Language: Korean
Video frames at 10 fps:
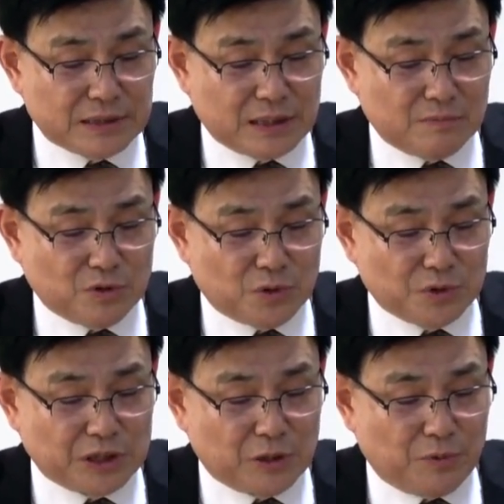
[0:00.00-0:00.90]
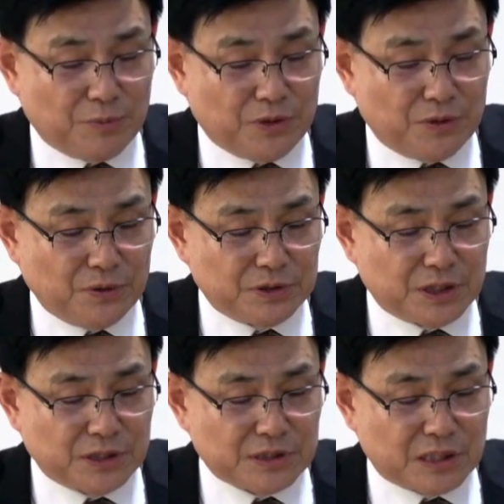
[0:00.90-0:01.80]
창문으로 내다보며
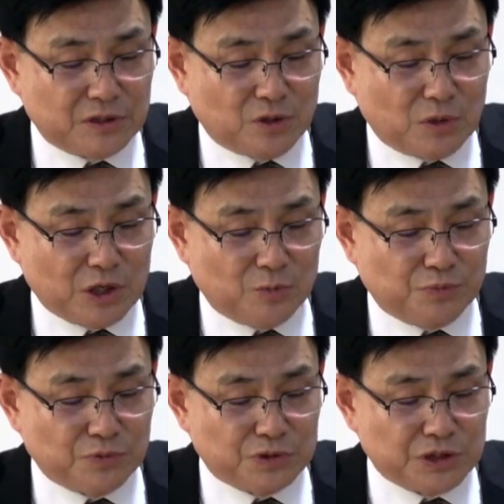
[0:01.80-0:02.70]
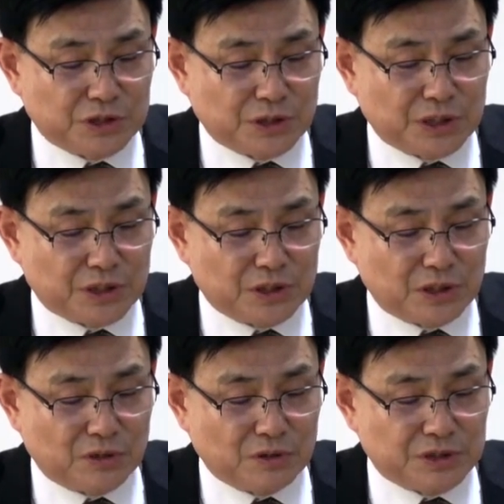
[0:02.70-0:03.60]
창살을 통하여 부르짖기를